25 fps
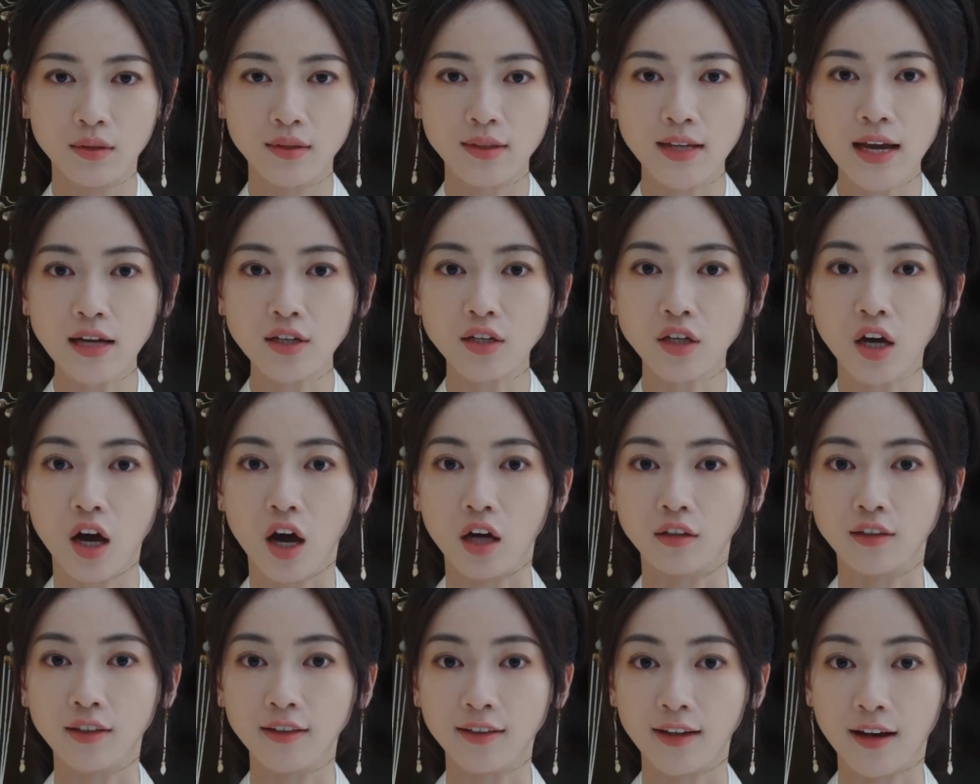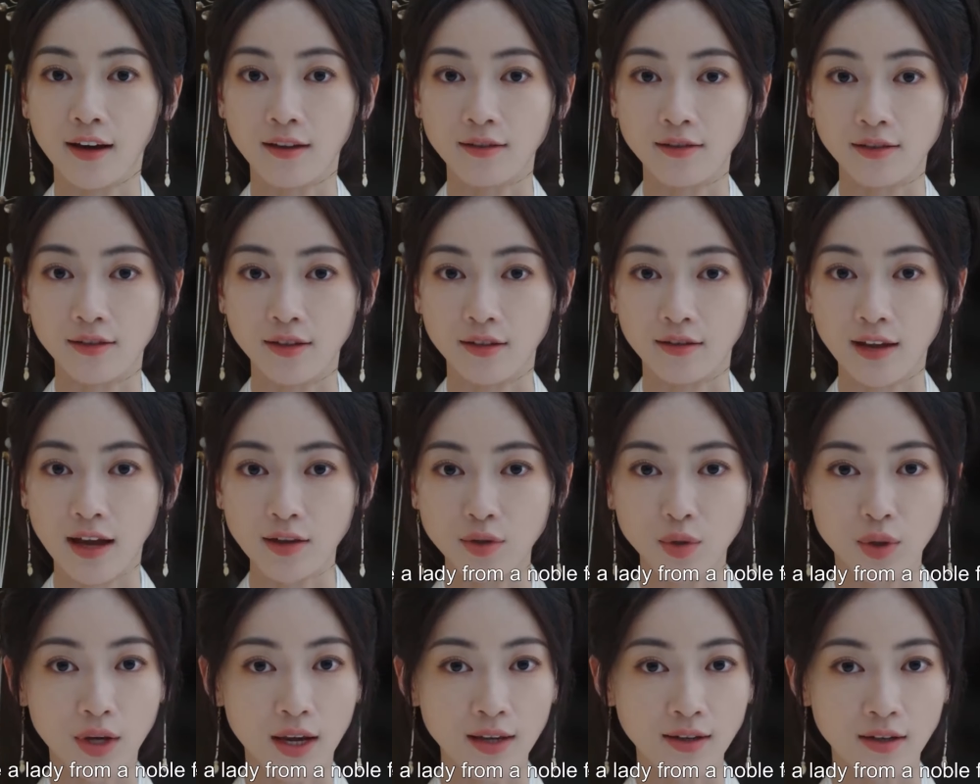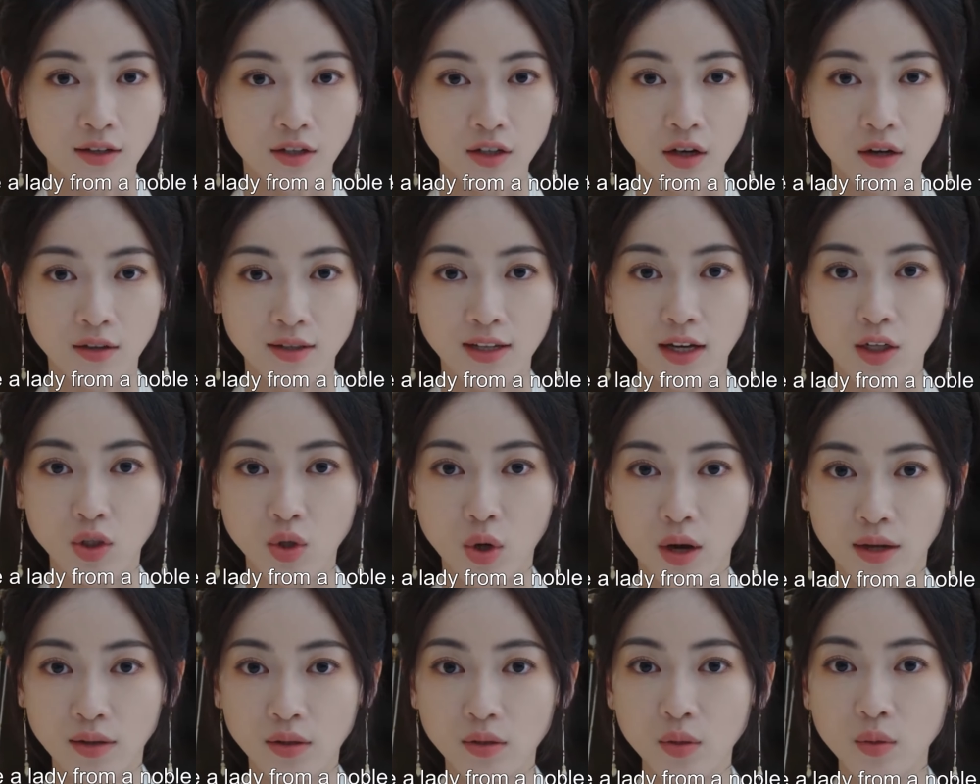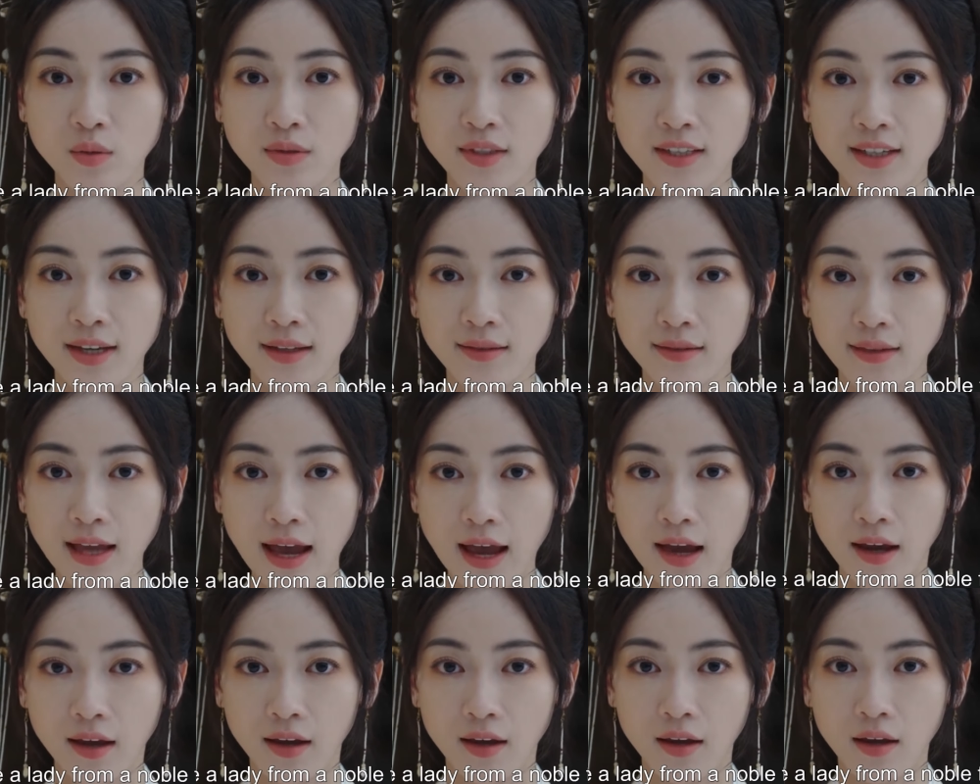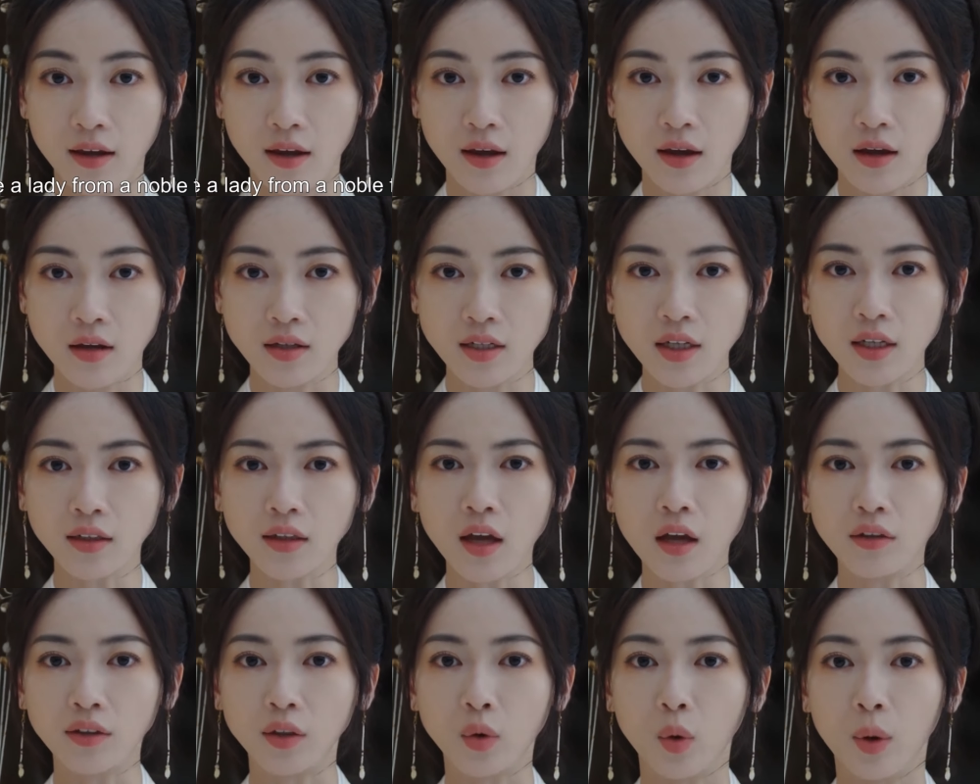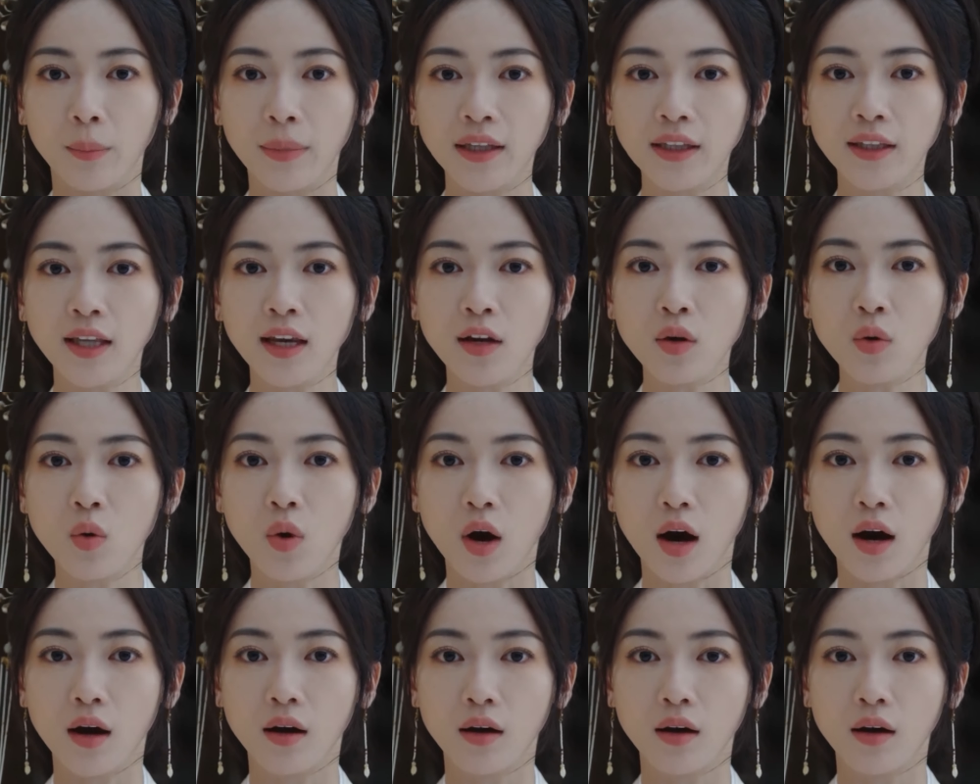家世好的娘子拿去给你赵家传宗接代，这个道理我没听过。